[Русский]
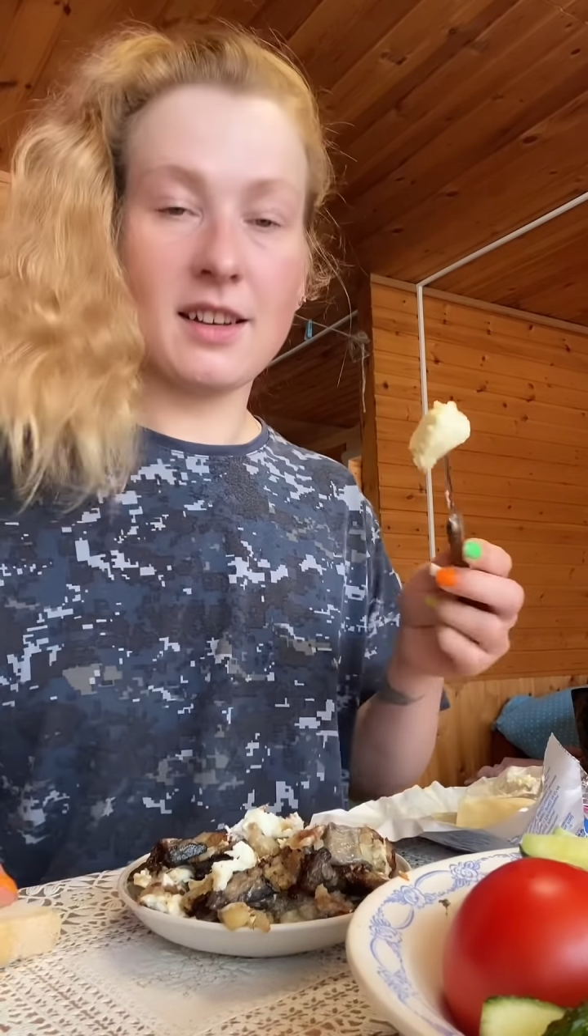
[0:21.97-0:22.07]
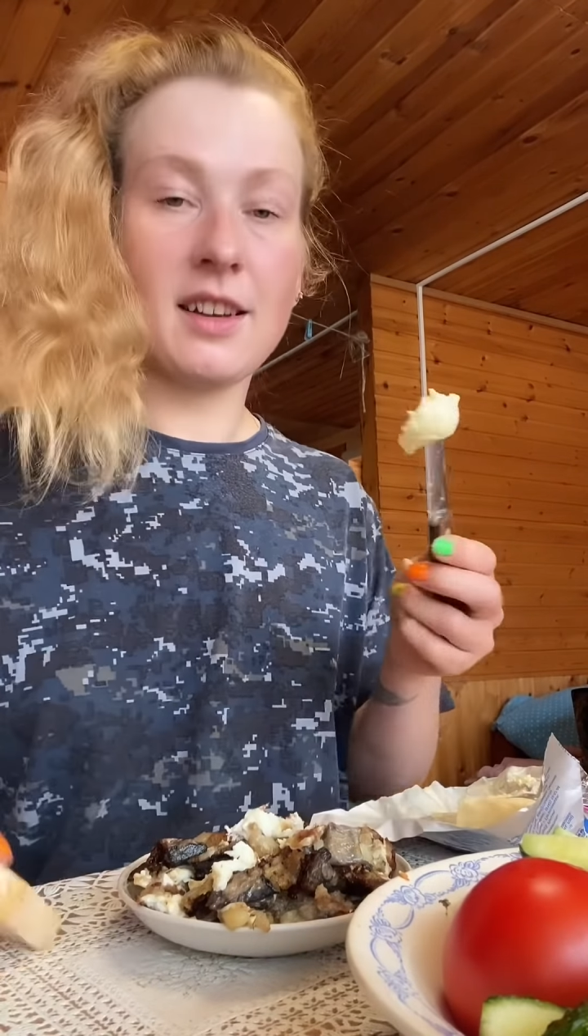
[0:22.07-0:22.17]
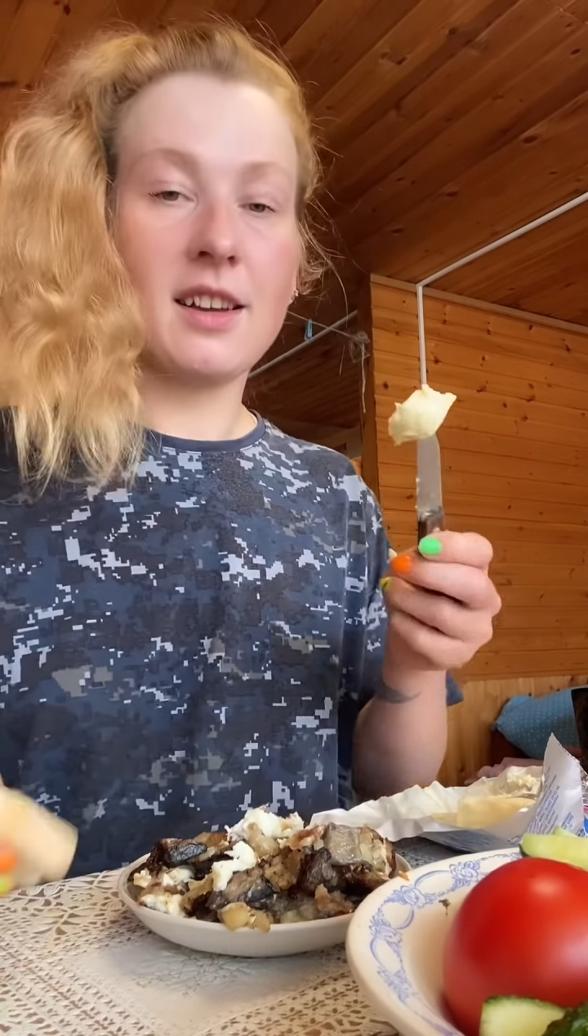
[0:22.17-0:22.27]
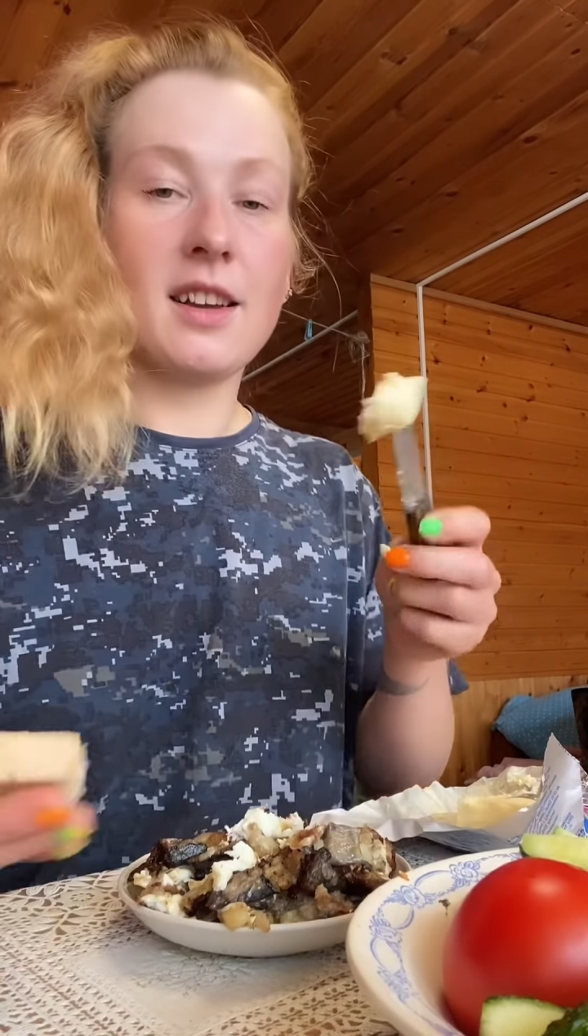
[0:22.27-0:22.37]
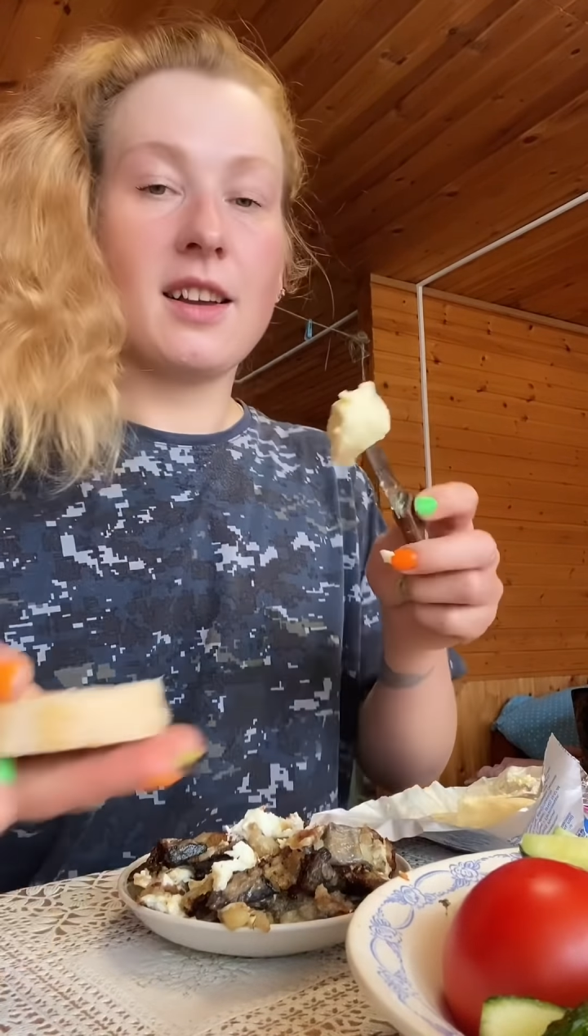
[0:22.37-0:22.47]

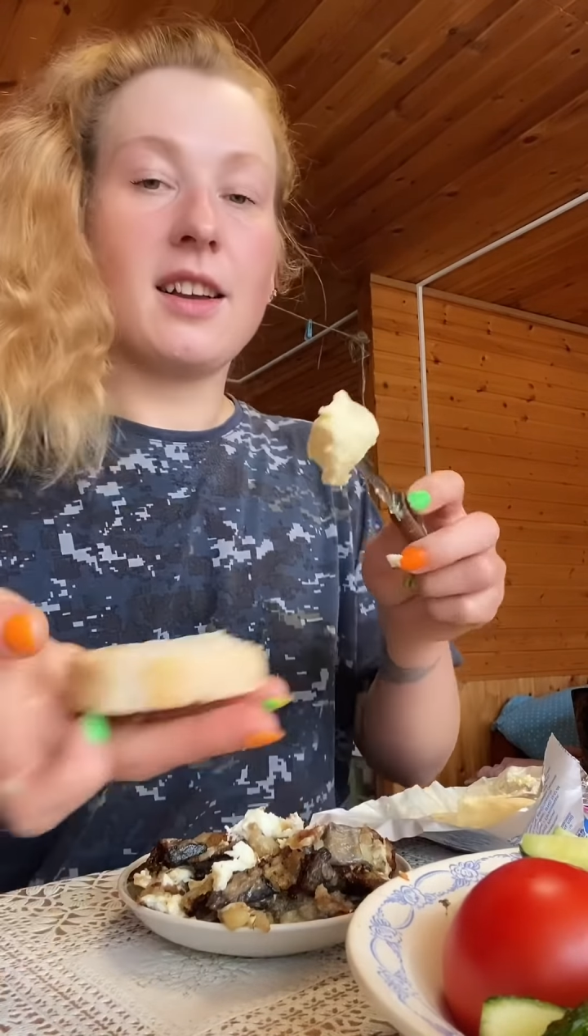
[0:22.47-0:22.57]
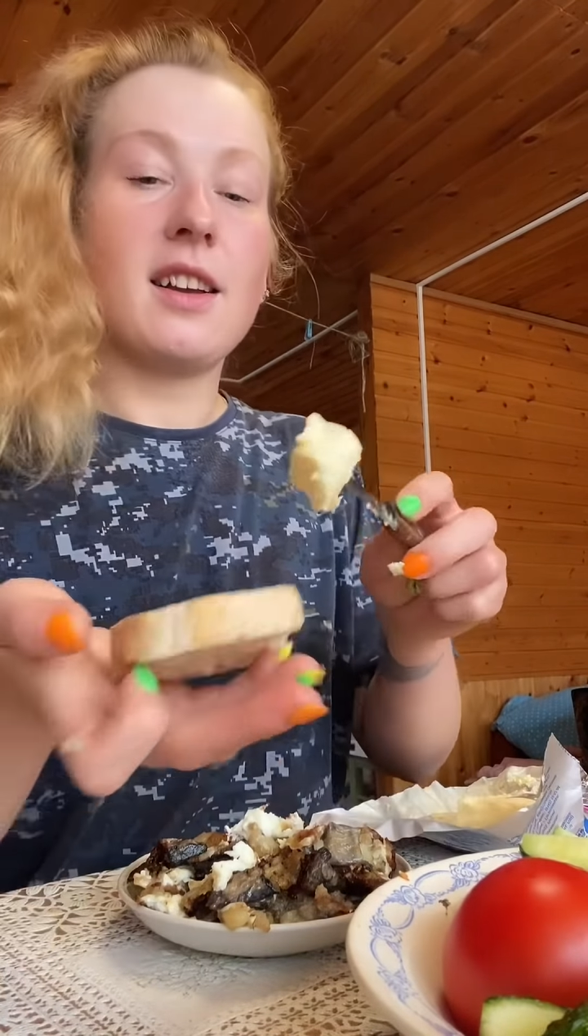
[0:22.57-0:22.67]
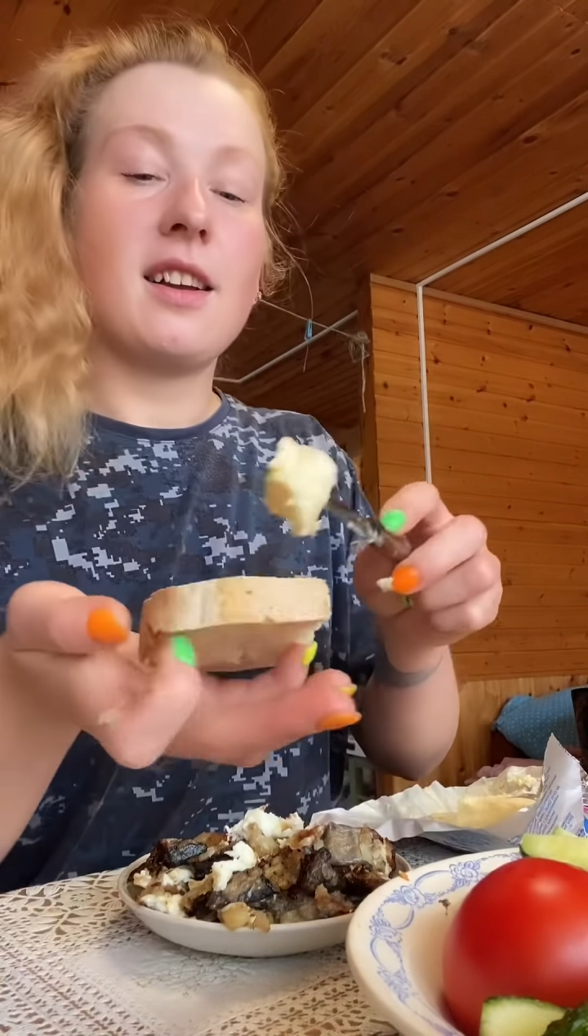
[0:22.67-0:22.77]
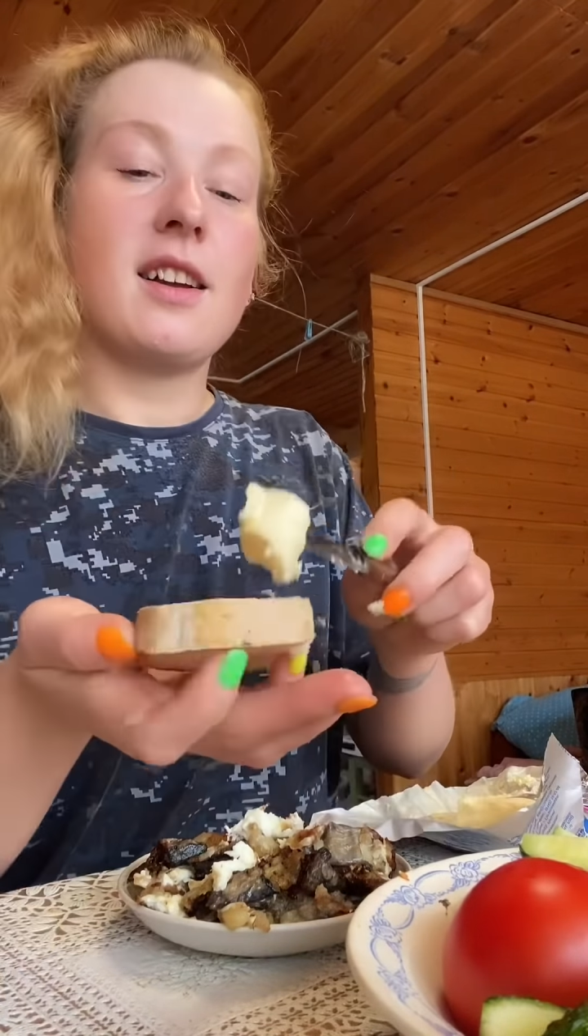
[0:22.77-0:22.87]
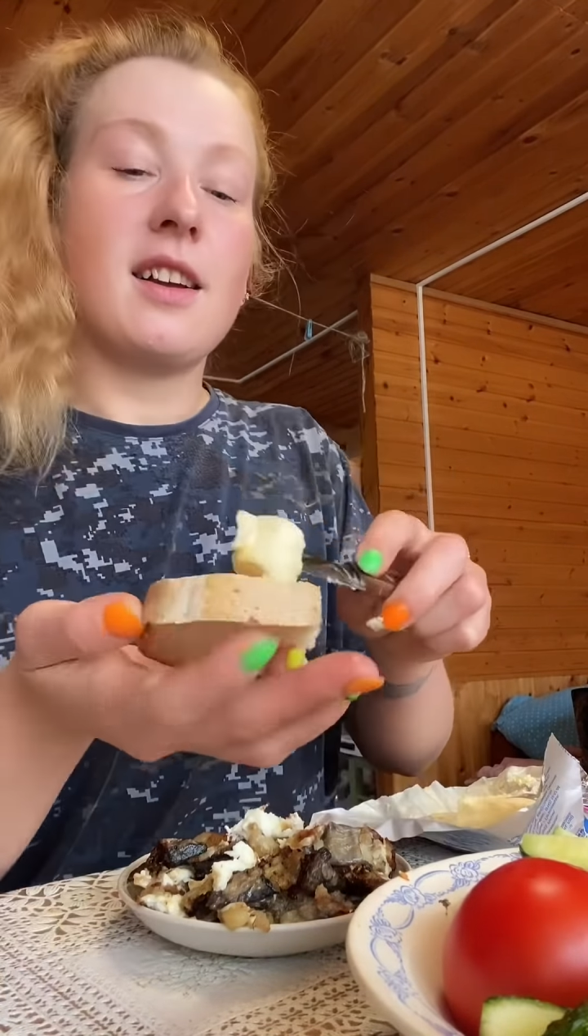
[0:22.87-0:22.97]
Кофе
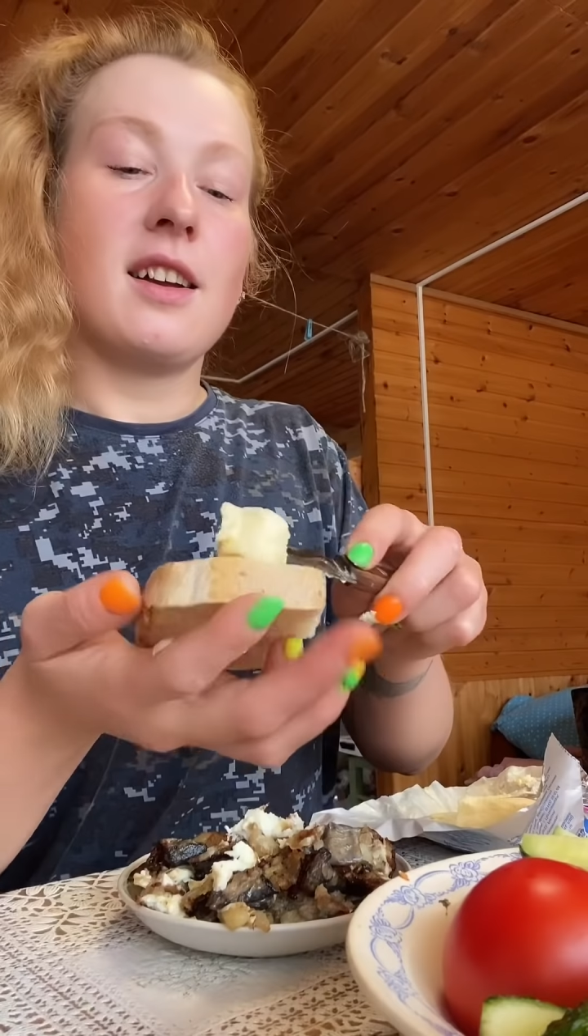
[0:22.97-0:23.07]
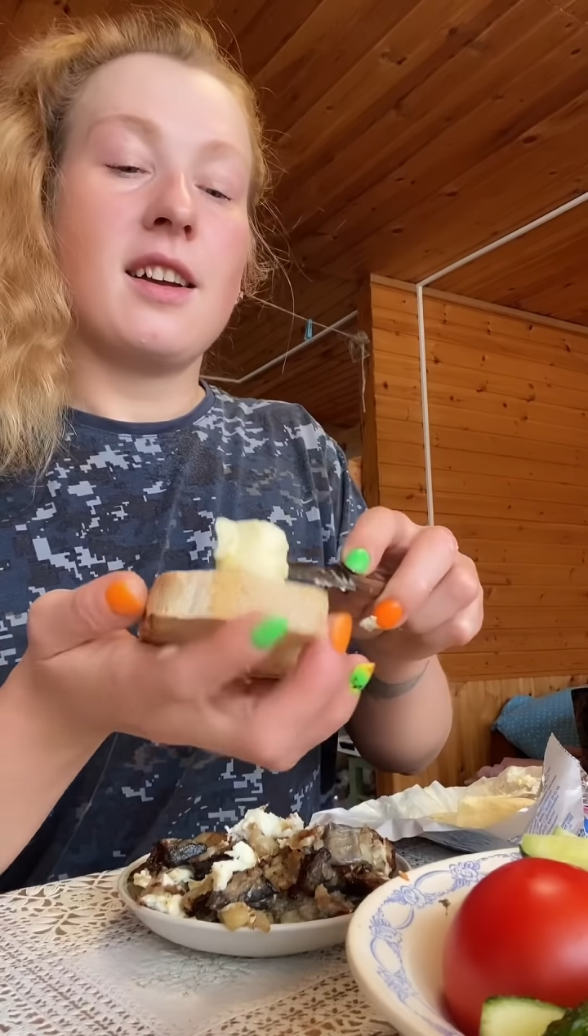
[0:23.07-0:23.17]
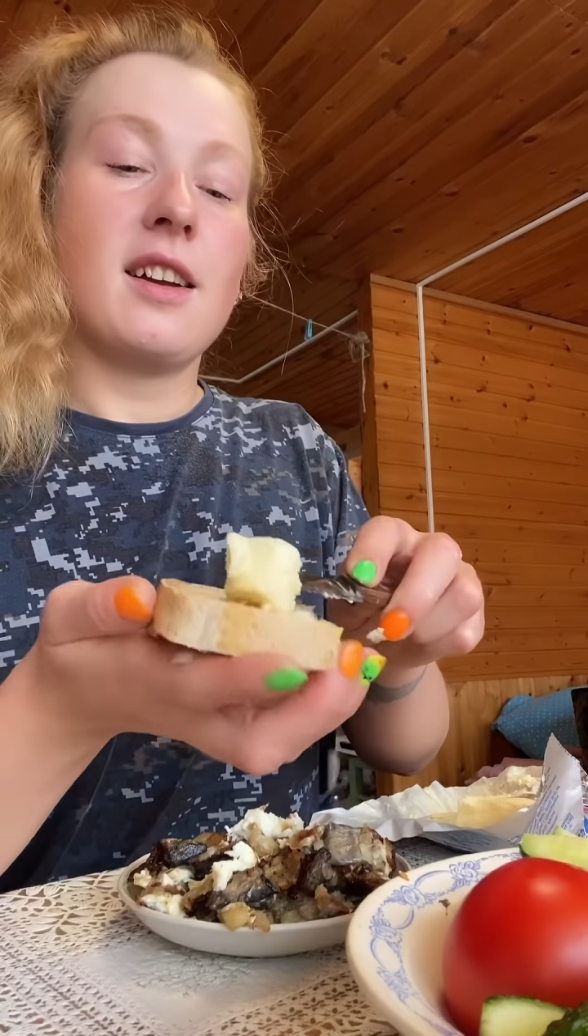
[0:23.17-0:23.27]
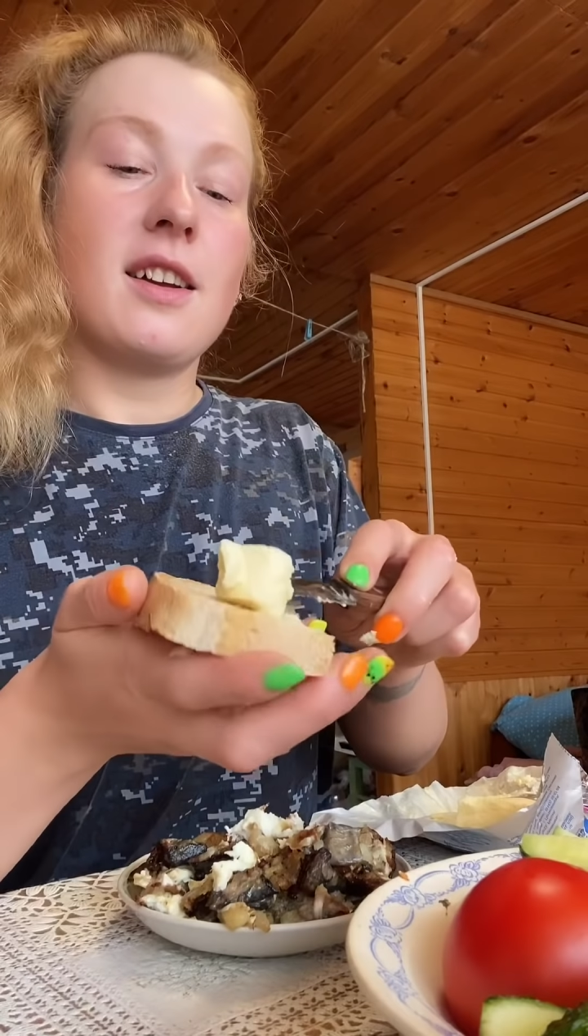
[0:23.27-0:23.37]
размешиваю.